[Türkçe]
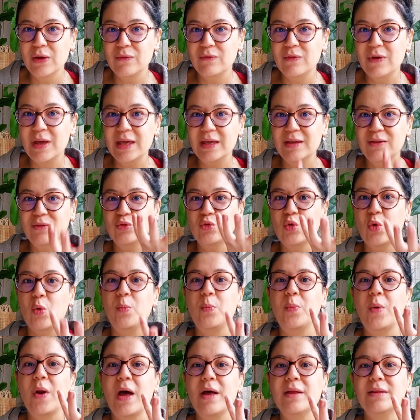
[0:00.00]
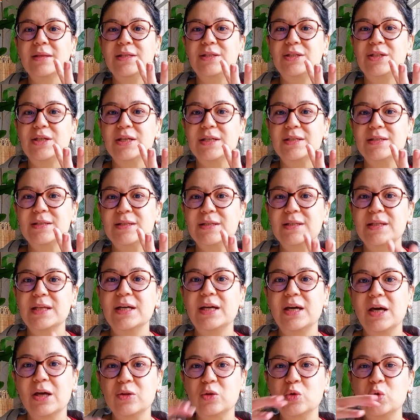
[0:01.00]
ve toprağın
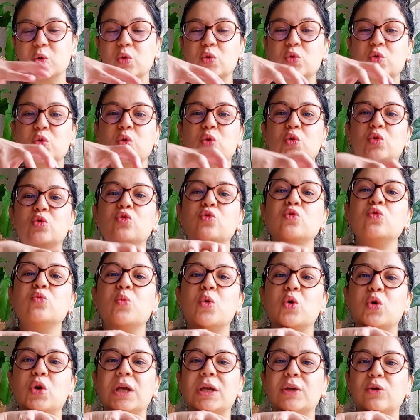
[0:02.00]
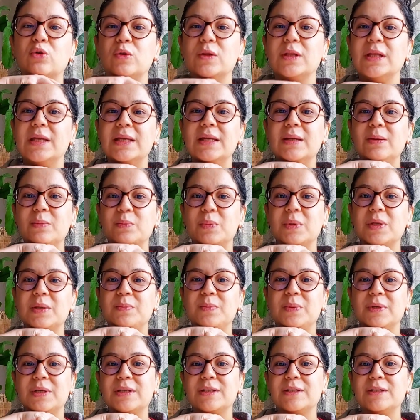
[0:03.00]
içerisinde kalıyor. Çünkü su molekülleri
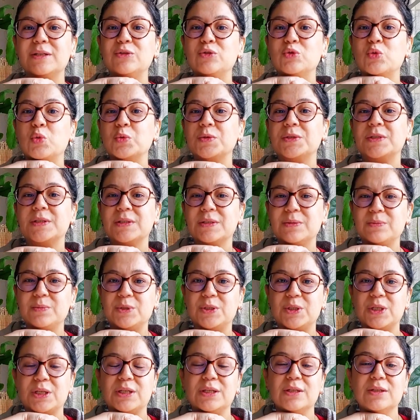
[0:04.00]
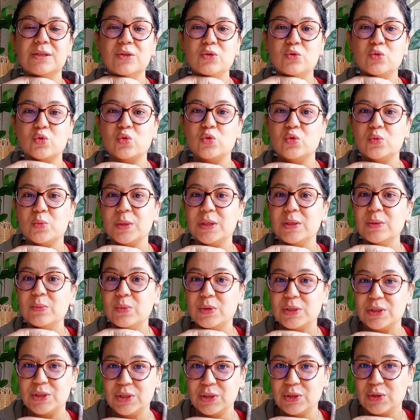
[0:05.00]
birbirini çok sıkı bir şekilde tutmayı
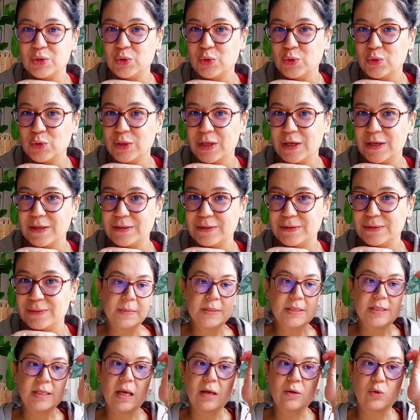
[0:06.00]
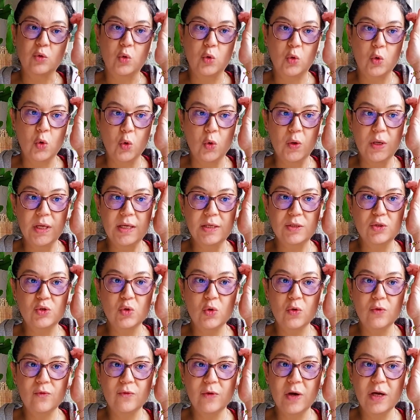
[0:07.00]
başarıyorlar. Mesela
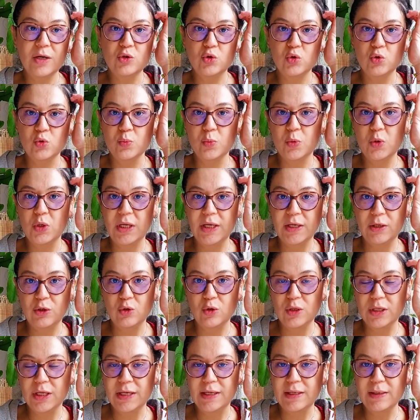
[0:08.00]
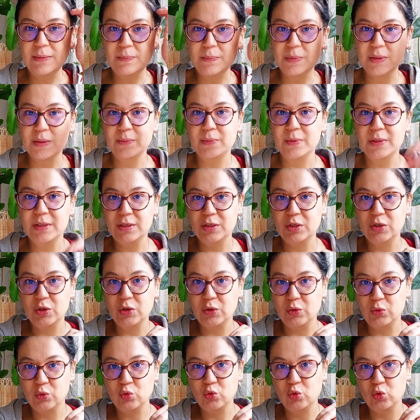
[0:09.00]
kohezyon var. Su moleküllerinin
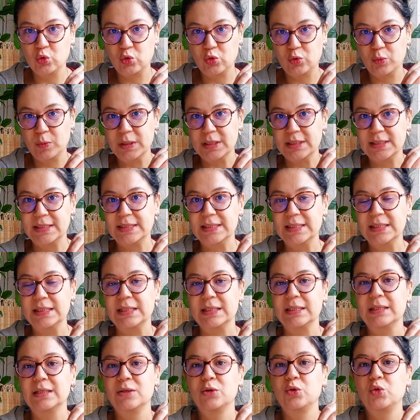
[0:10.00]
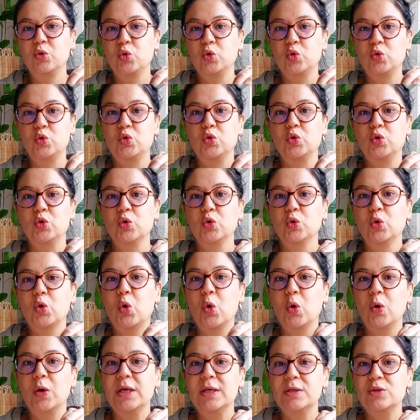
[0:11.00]
birbirini tutması gücü
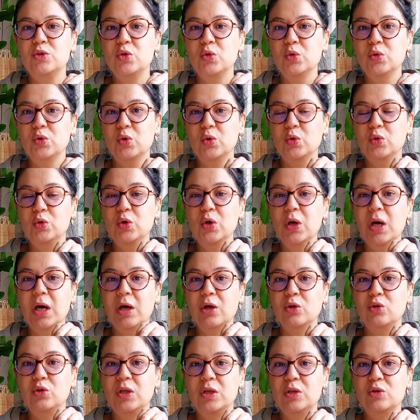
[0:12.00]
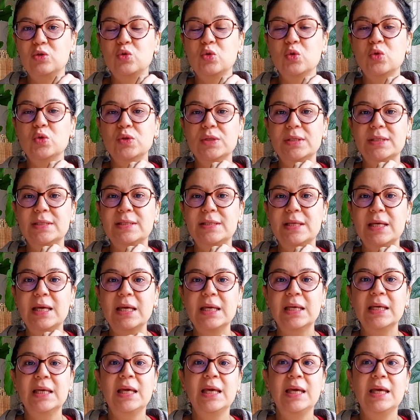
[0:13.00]
kohezyon oluyor. Adezyon ise